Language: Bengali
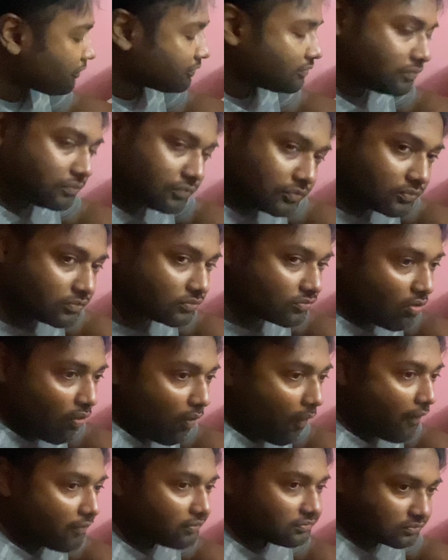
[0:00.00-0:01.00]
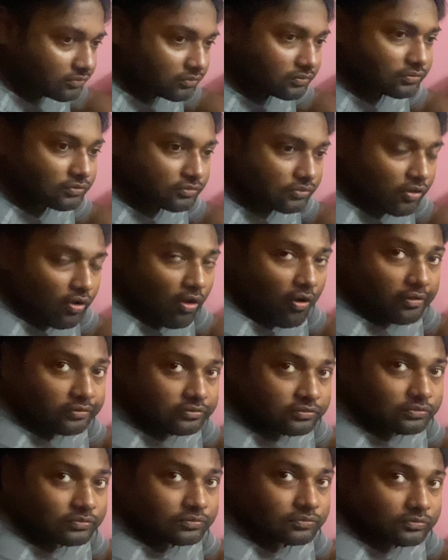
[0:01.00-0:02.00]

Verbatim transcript: চ্যানেল বলছে একটা কি বলে